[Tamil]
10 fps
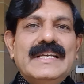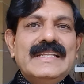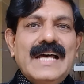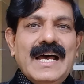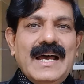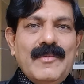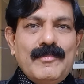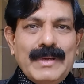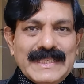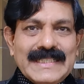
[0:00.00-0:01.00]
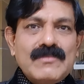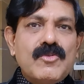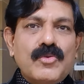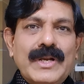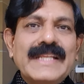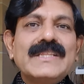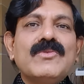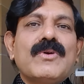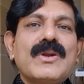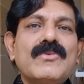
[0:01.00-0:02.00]
இந்த பதட்டமும் குறைந்து
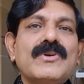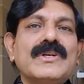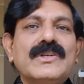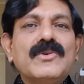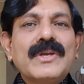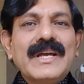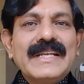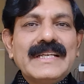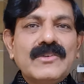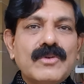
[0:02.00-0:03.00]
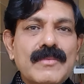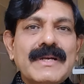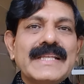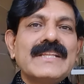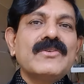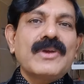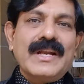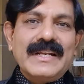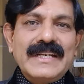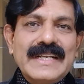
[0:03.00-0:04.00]
ஓரளவுக்கு நோயாளிகள் குணமடைந்து
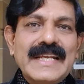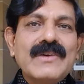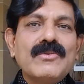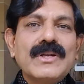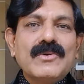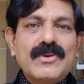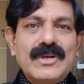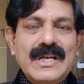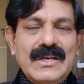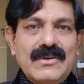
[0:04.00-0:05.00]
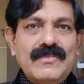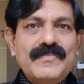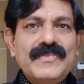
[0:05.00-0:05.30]
நோயாளிகள் நிறைய உள்ள ஒரு நகரம்